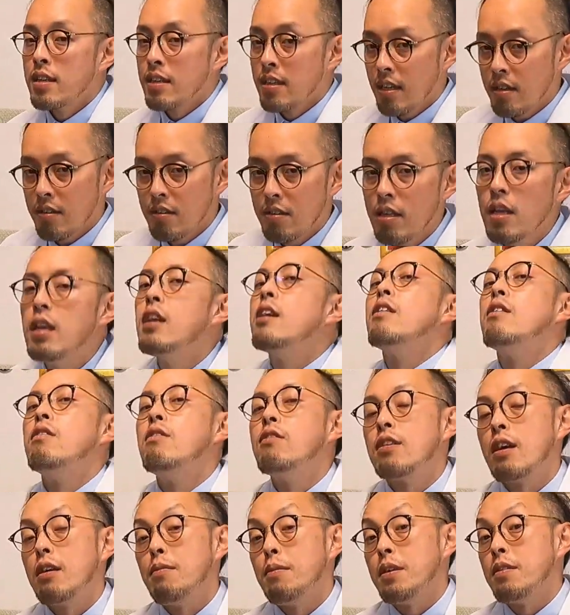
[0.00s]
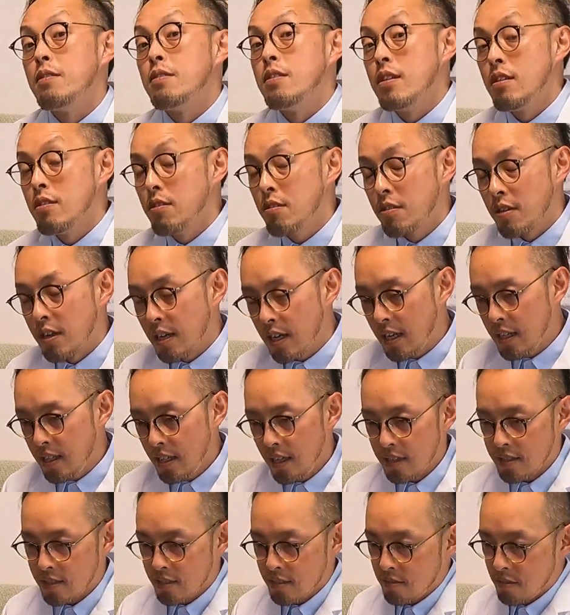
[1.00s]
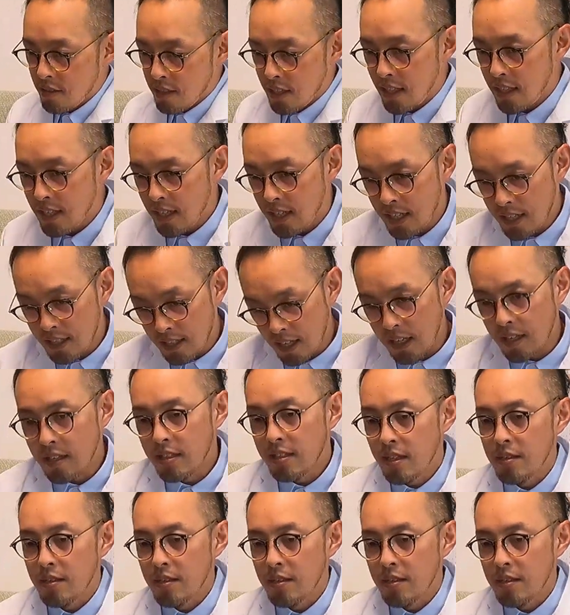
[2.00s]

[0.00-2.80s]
逆に狼の匂いを嗅いですぐ逃げられた、